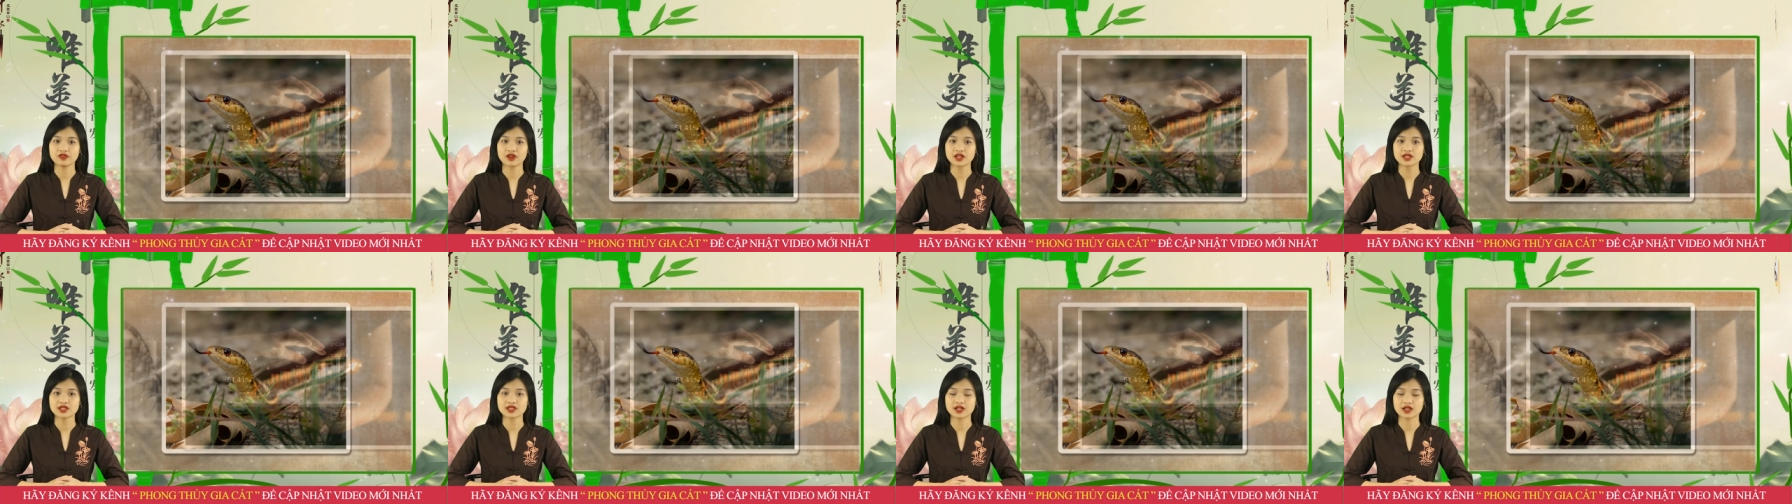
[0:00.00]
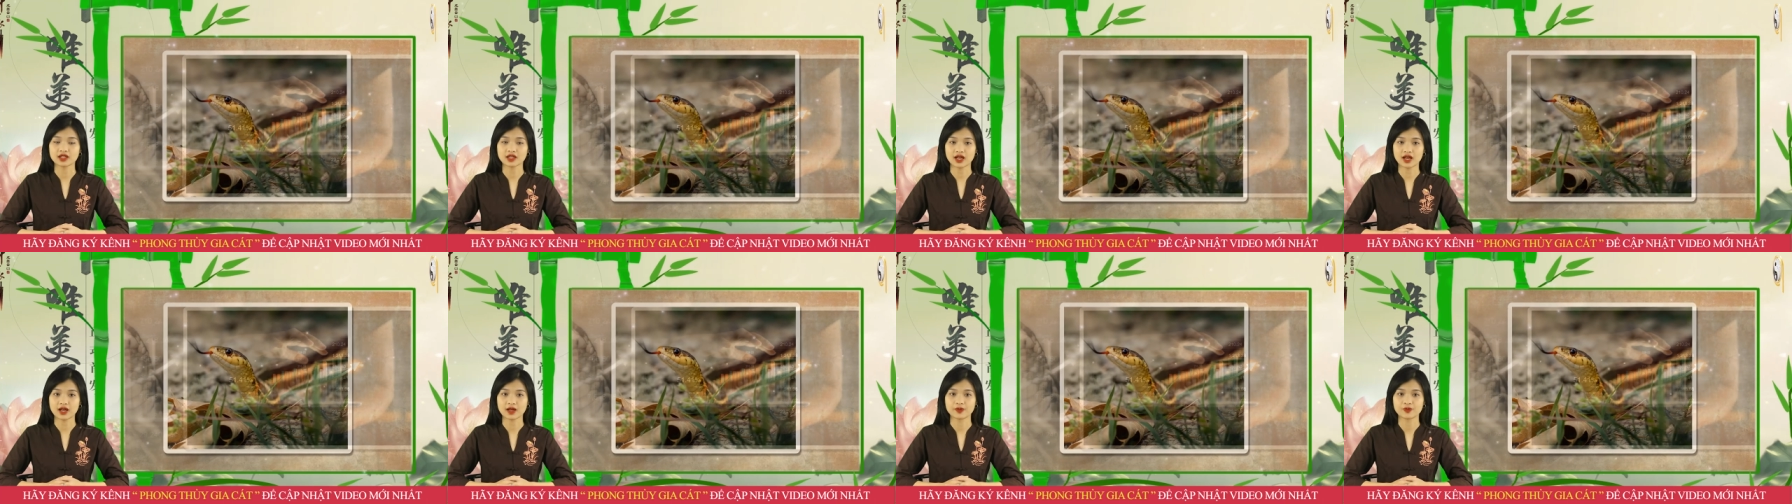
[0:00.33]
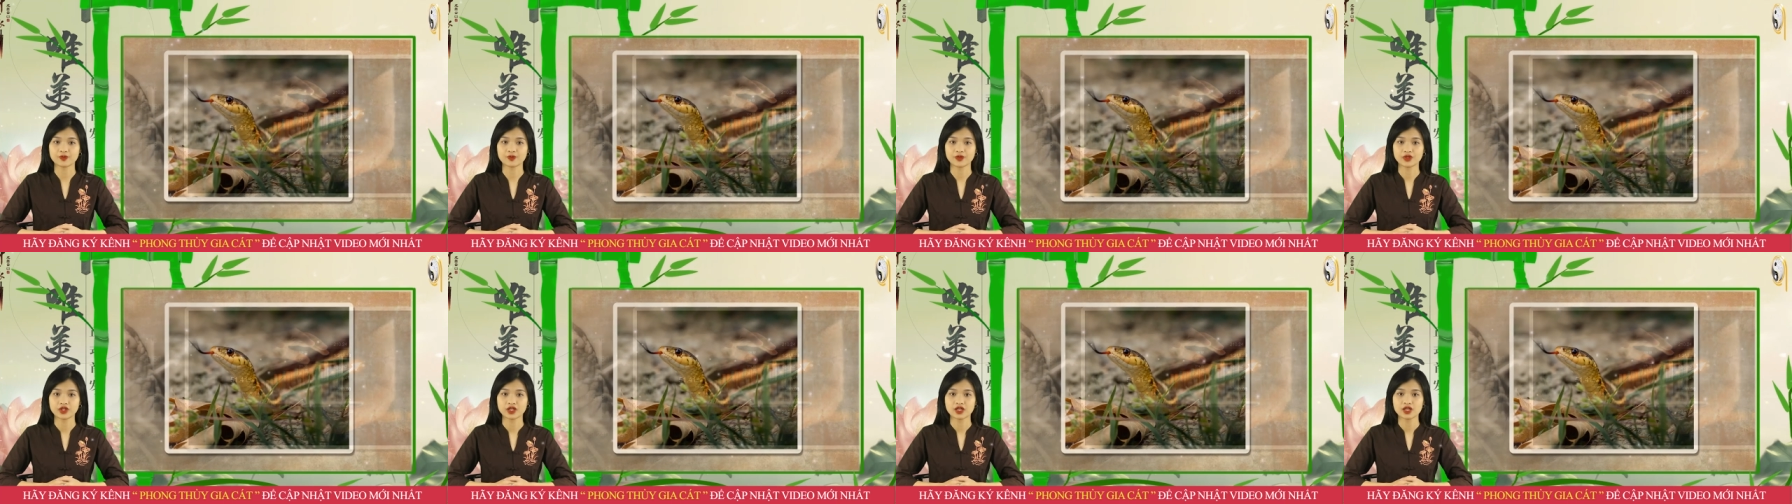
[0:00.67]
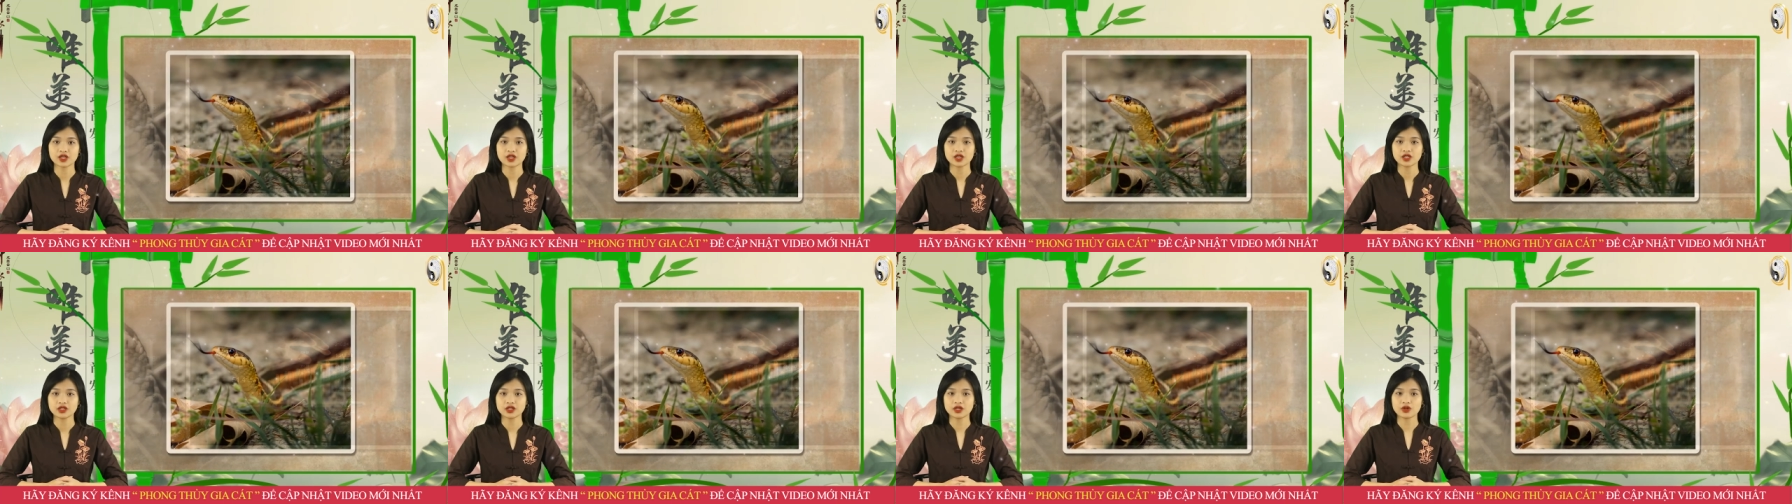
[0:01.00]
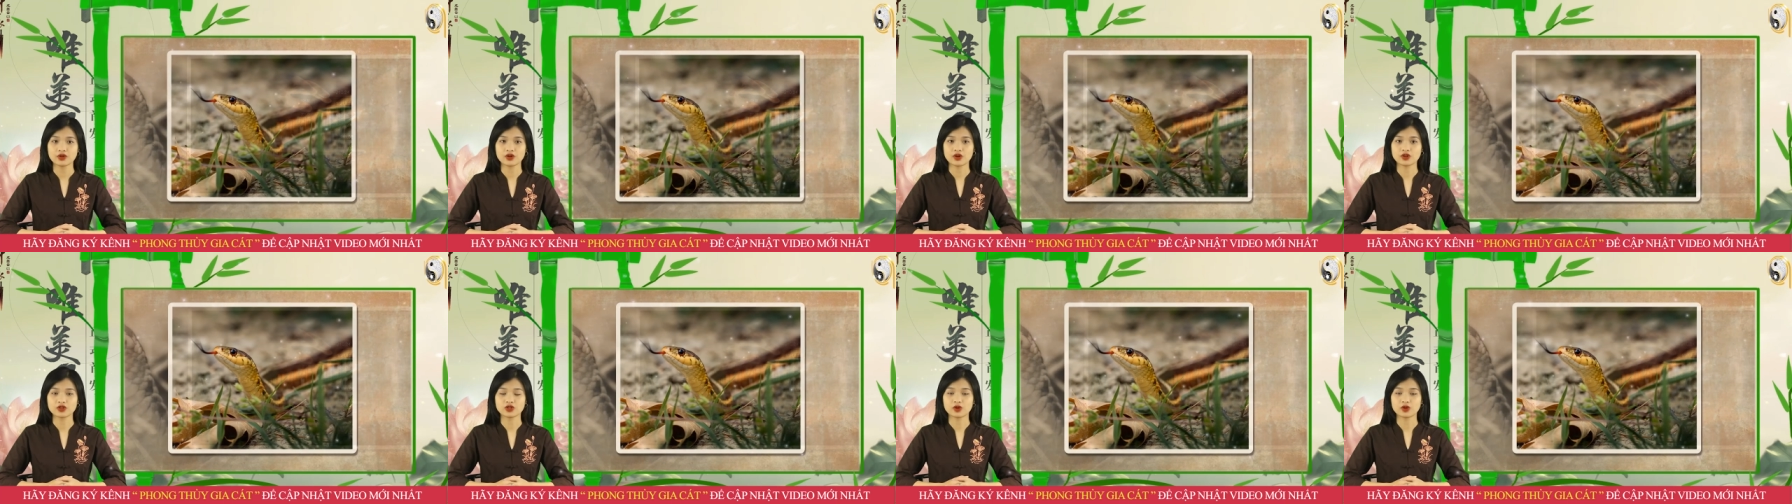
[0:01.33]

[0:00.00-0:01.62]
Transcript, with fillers: phát giá cả. Theo đó,